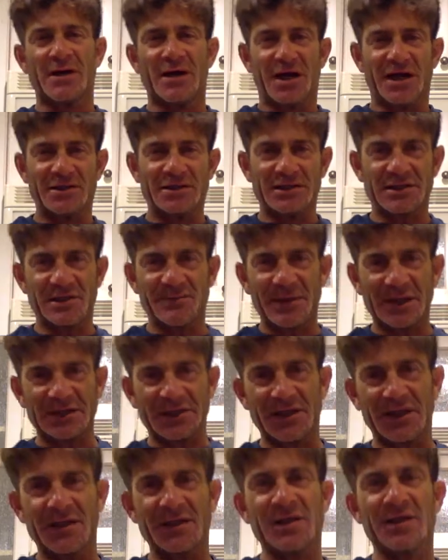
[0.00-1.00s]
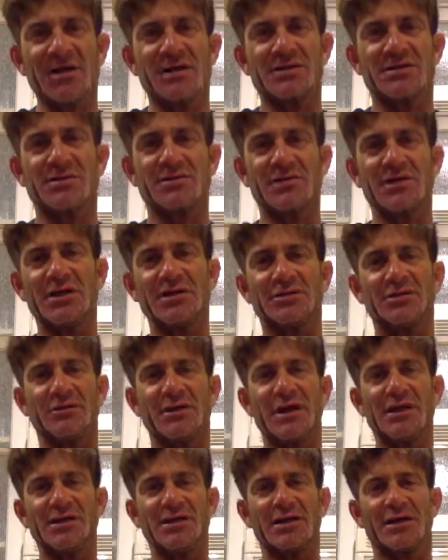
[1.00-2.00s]
明日またス
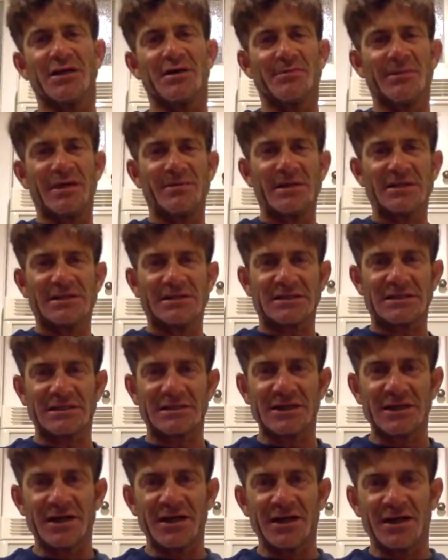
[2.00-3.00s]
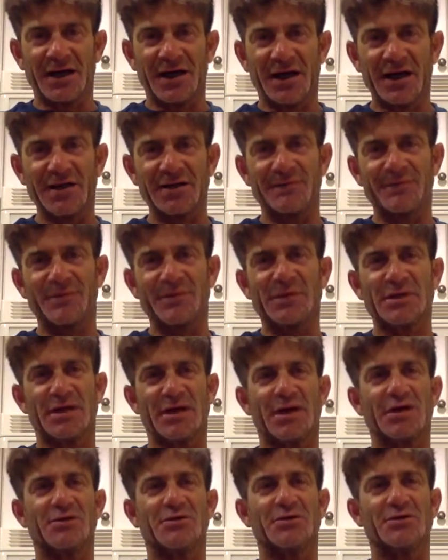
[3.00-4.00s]
泳ーランニング頑張りますはい
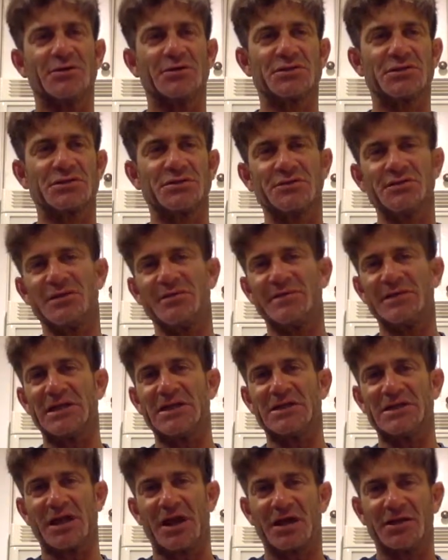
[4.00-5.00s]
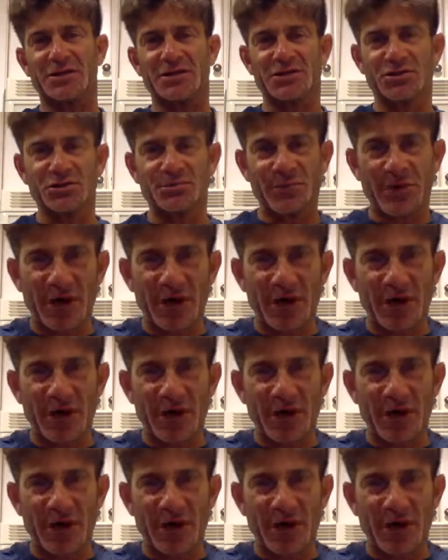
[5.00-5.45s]
あの、スチューリービーでした。スー